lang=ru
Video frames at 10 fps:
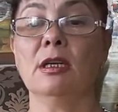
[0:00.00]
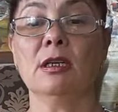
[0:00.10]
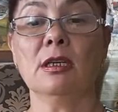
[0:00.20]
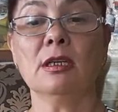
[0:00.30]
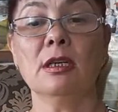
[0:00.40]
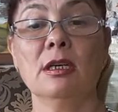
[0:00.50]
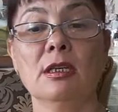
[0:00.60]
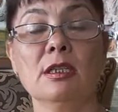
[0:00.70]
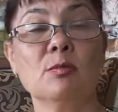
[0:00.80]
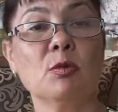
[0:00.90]
э,
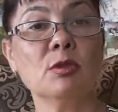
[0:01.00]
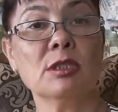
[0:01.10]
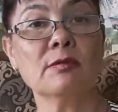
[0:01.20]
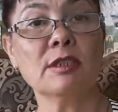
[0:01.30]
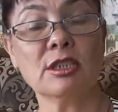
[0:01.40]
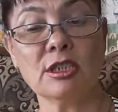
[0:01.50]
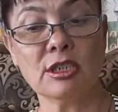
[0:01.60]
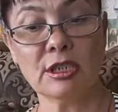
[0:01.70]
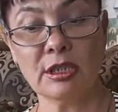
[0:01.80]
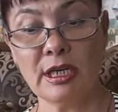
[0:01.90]
исполниться ваши
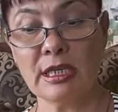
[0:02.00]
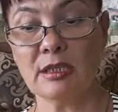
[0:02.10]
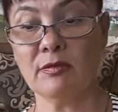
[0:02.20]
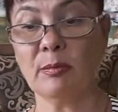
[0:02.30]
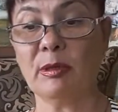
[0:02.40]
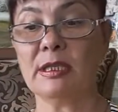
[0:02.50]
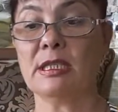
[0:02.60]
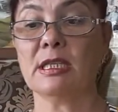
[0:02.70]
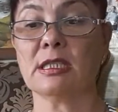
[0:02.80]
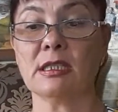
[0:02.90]
желания,
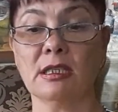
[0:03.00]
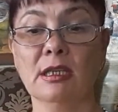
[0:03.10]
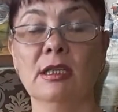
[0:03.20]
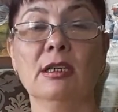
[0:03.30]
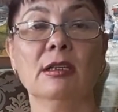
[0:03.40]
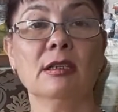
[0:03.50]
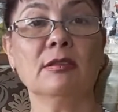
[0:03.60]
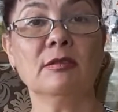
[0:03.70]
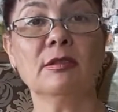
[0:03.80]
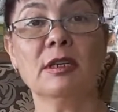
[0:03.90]
воплотятся
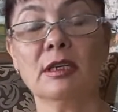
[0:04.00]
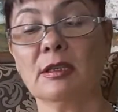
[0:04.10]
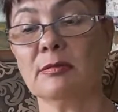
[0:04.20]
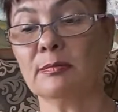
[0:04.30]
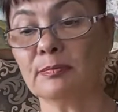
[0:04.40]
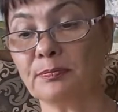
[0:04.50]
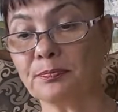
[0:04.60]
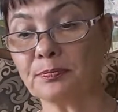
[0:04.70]
как эм,